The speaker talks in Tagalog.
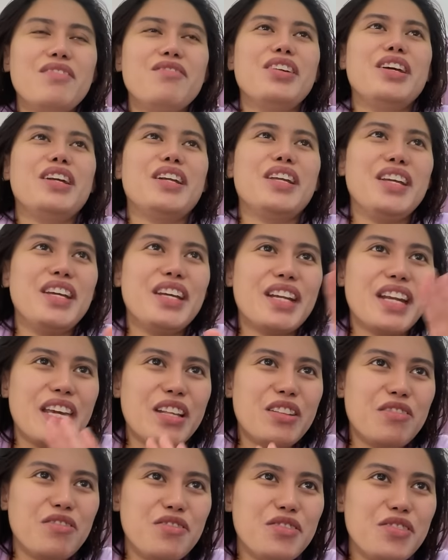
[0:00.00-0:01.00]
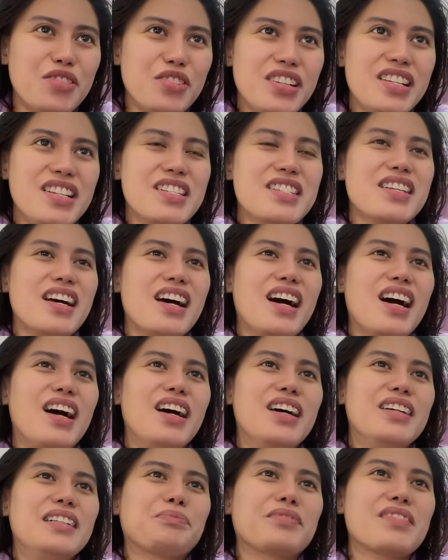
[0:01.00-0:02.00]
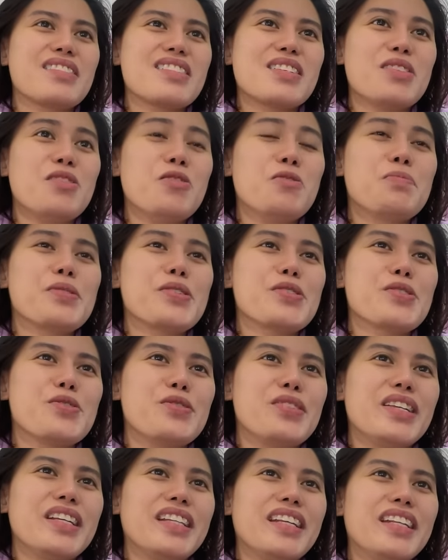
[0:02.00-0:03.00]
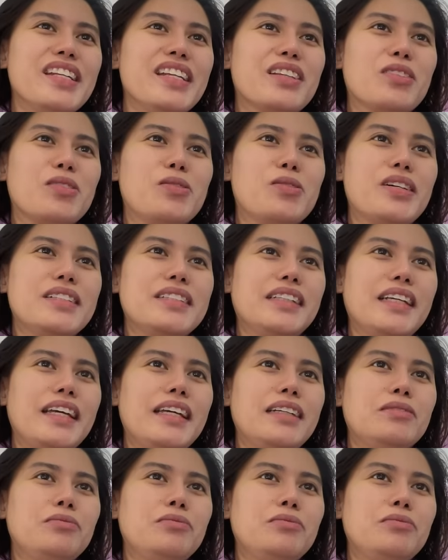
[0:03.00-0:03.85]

very grateful sa sa opportunity na to kasi